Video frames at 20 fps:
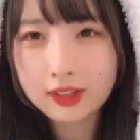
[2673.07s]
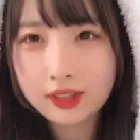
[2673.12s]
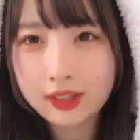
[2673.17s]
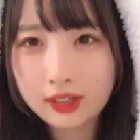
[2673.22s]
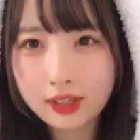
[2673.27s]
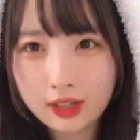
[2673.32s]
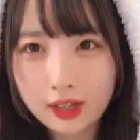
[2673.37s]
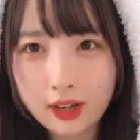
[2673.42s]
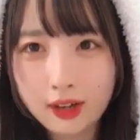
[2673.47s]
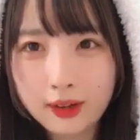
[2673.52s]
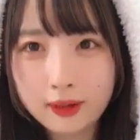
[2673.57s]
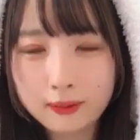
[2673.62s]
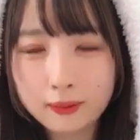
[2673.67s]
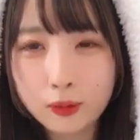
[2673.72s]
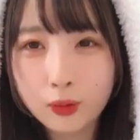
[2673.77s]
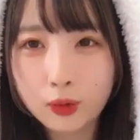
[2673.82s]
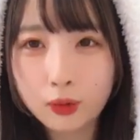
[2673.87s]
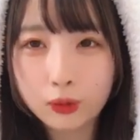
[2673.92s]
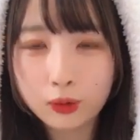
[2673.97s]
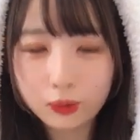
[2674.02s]
なんか
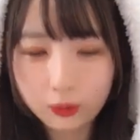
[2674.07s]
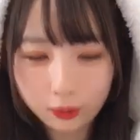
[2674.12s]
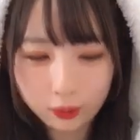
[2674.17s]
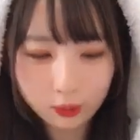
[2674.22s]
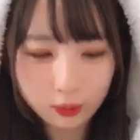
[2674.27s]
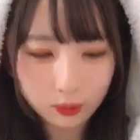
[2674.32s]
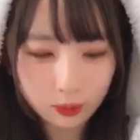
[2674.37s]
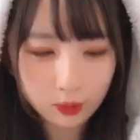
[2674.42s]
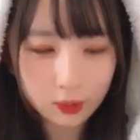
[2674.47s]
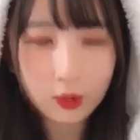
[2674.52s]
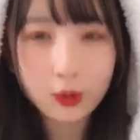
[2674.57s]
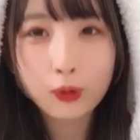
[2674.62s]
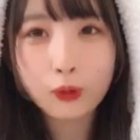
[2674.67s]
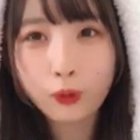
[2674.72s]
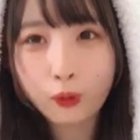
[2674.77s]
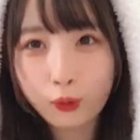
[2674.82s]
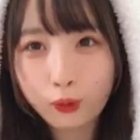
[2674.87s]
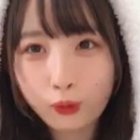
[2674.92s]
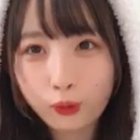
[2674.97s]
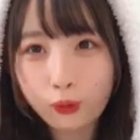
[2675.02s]
も
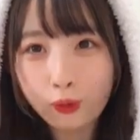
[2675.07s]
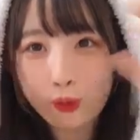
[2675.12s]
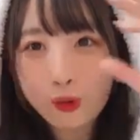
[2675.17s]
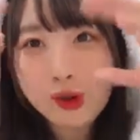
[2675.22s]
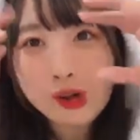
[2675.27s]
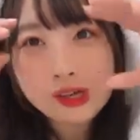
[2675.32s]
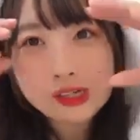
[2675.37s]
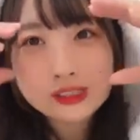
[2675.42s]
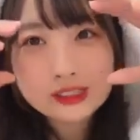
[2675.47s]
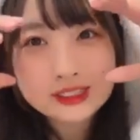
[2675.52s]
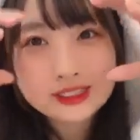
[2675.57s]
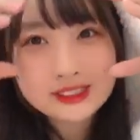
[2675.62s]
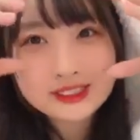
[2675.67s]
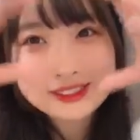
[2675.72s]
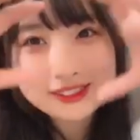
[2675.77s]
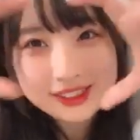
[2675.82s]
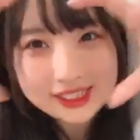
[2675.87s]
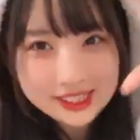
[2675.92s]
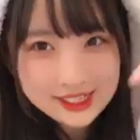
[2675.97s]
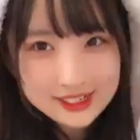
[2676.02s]
う「
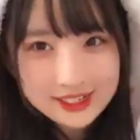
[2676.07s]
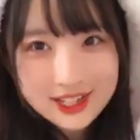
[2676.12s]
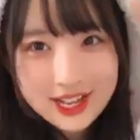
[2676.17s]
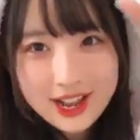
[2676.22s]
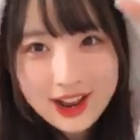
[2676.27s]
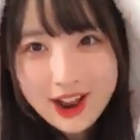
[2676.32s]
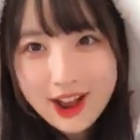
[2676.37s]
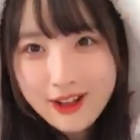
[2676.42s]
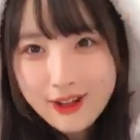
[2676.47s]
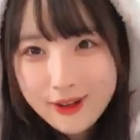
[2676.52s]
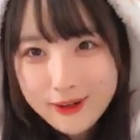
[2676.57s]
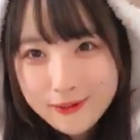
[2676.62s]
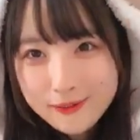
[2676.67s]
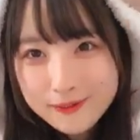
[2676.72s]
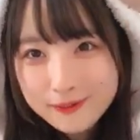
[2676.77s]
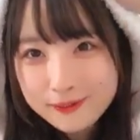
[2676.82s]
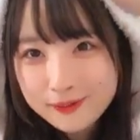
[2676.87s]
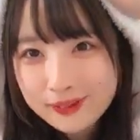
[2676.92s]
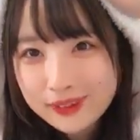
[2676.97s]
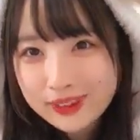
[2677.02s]
キエ
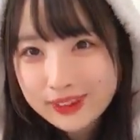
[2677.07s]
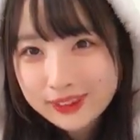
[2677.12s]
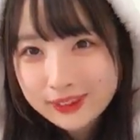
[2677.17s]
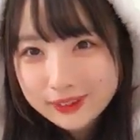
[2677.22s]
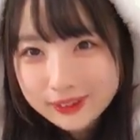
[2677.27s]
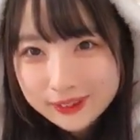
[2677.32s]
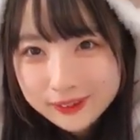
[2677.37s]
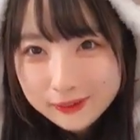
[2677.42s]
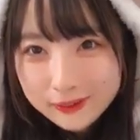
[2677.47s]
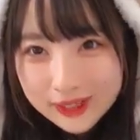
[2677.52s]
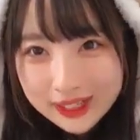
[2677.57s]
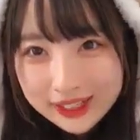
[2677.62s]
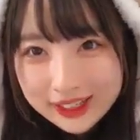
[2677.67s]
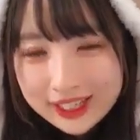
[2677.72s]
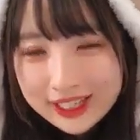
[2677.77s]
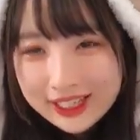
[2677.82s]
トゥイーっ